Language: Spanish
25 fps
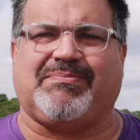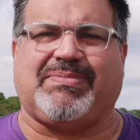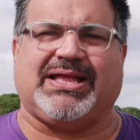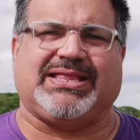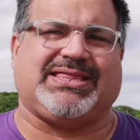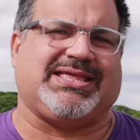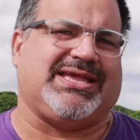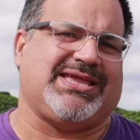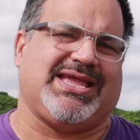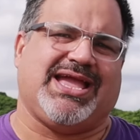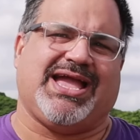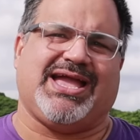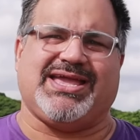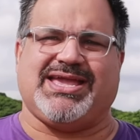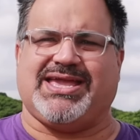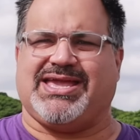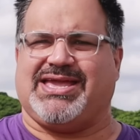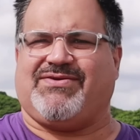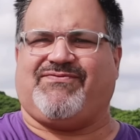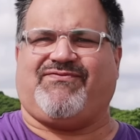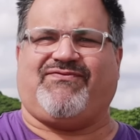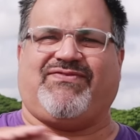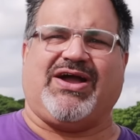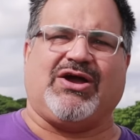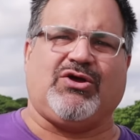la pata, ya
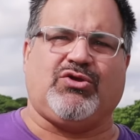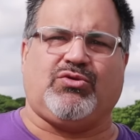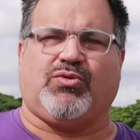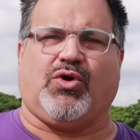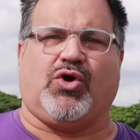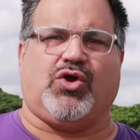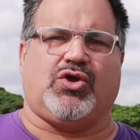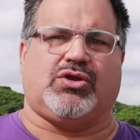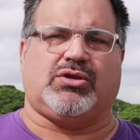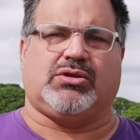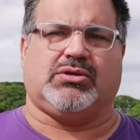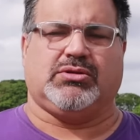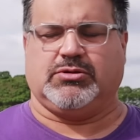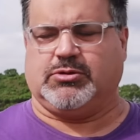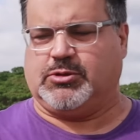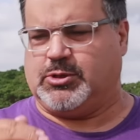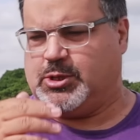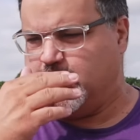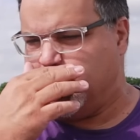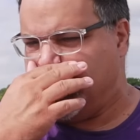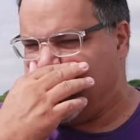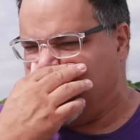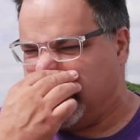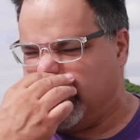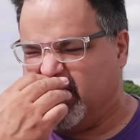ahí foul ball
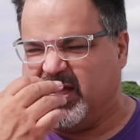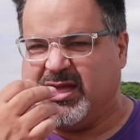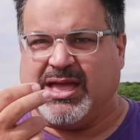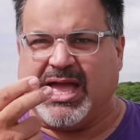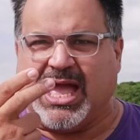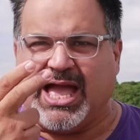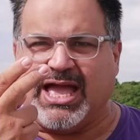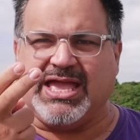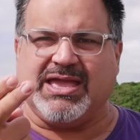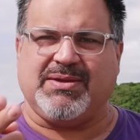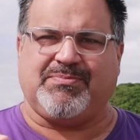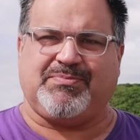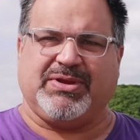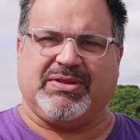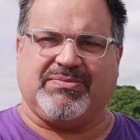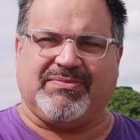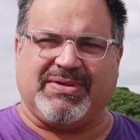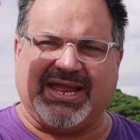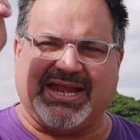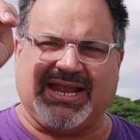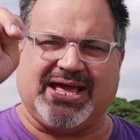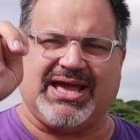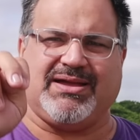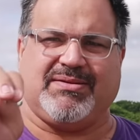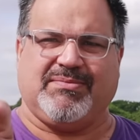ahí
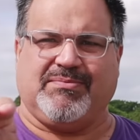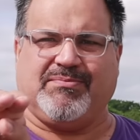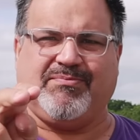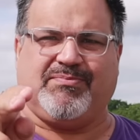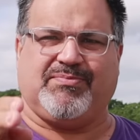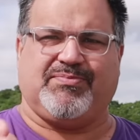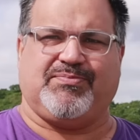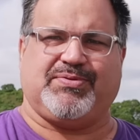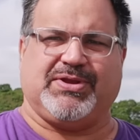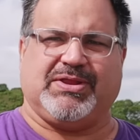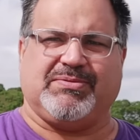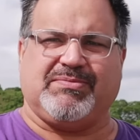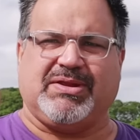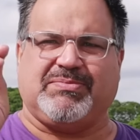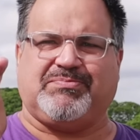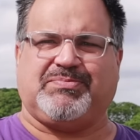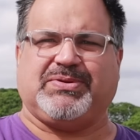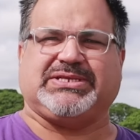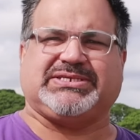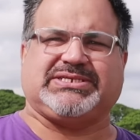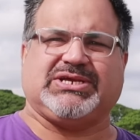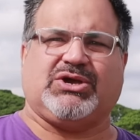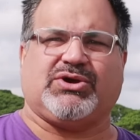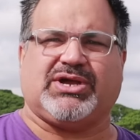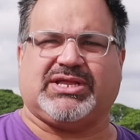primera, primer
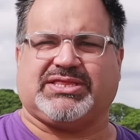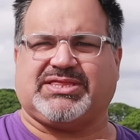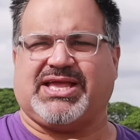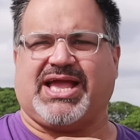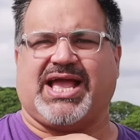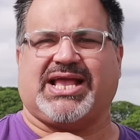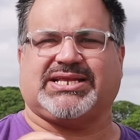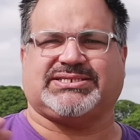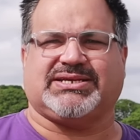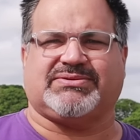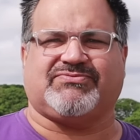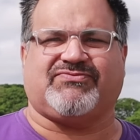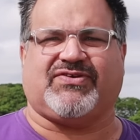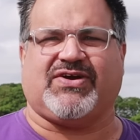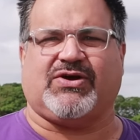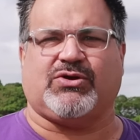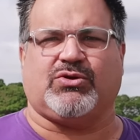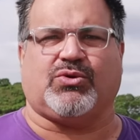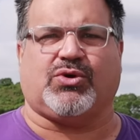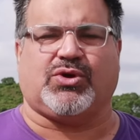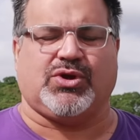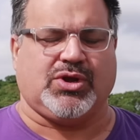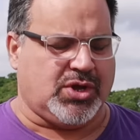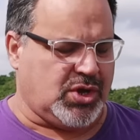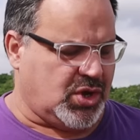picheo que te hacen,
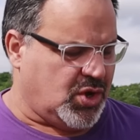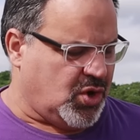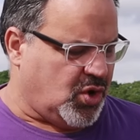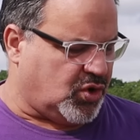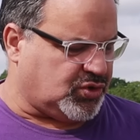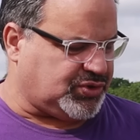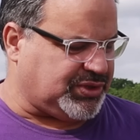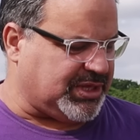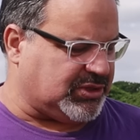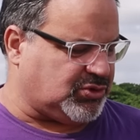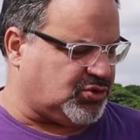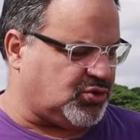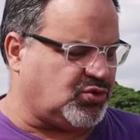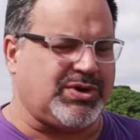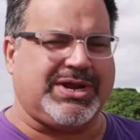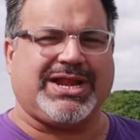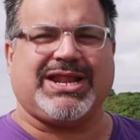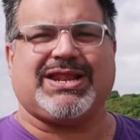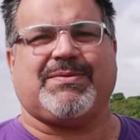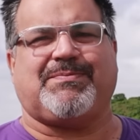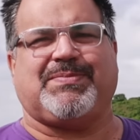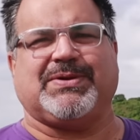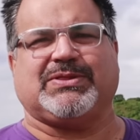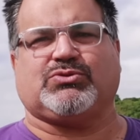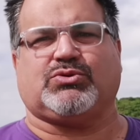foul ball. O sea, tú no
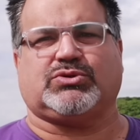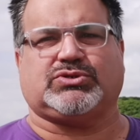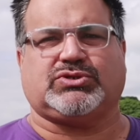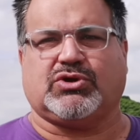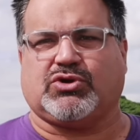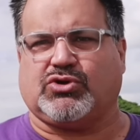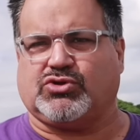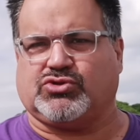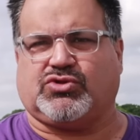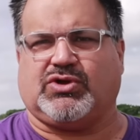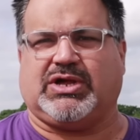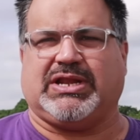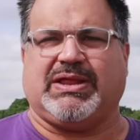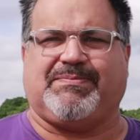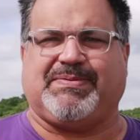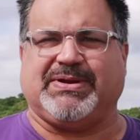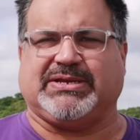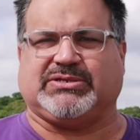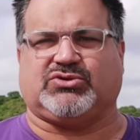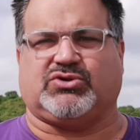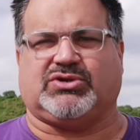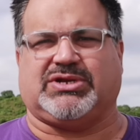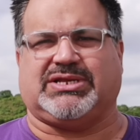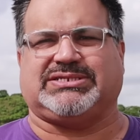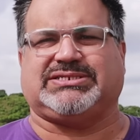eres respetuoso con todas las
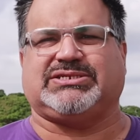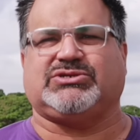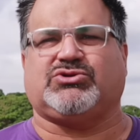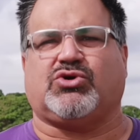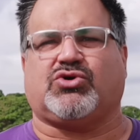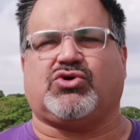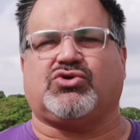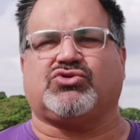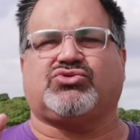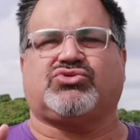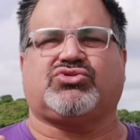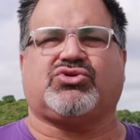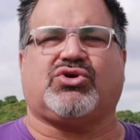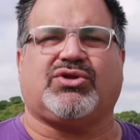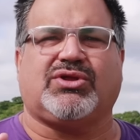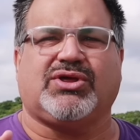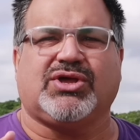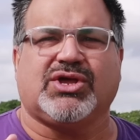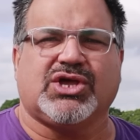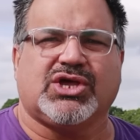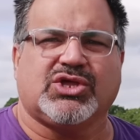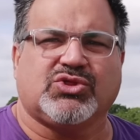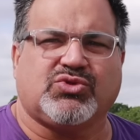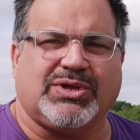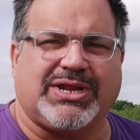personas, sino con
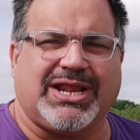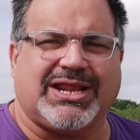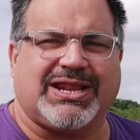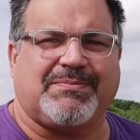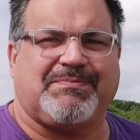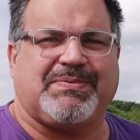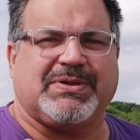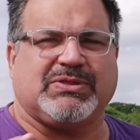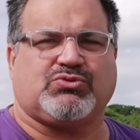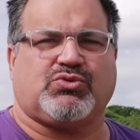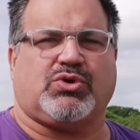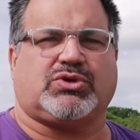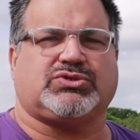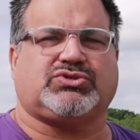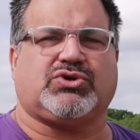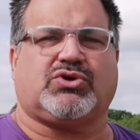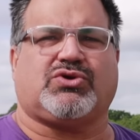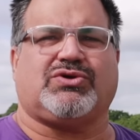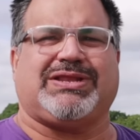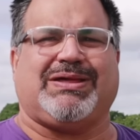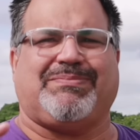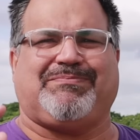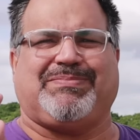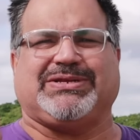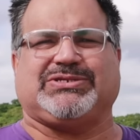tú eres
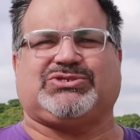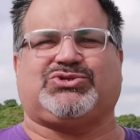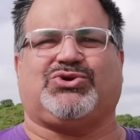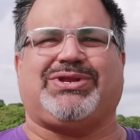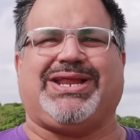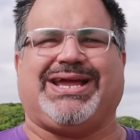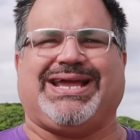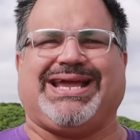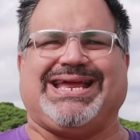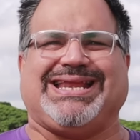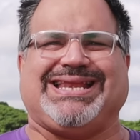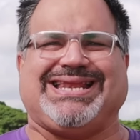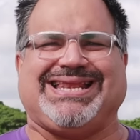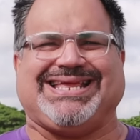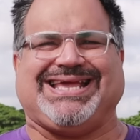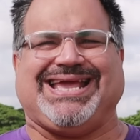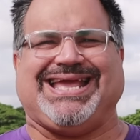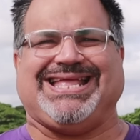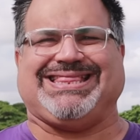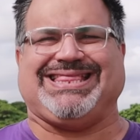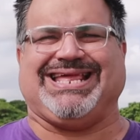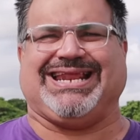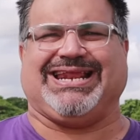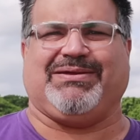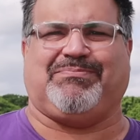respetuoso con las personas que,
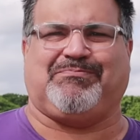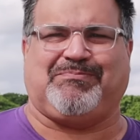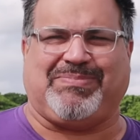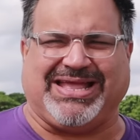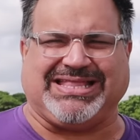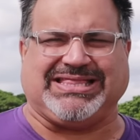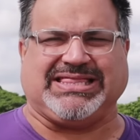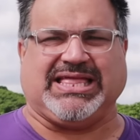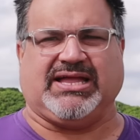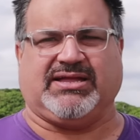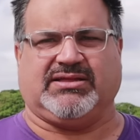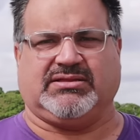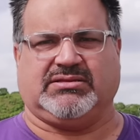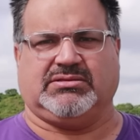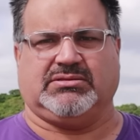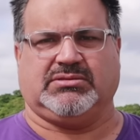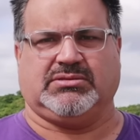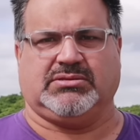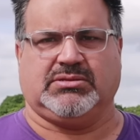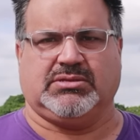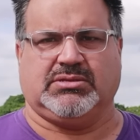te respetan.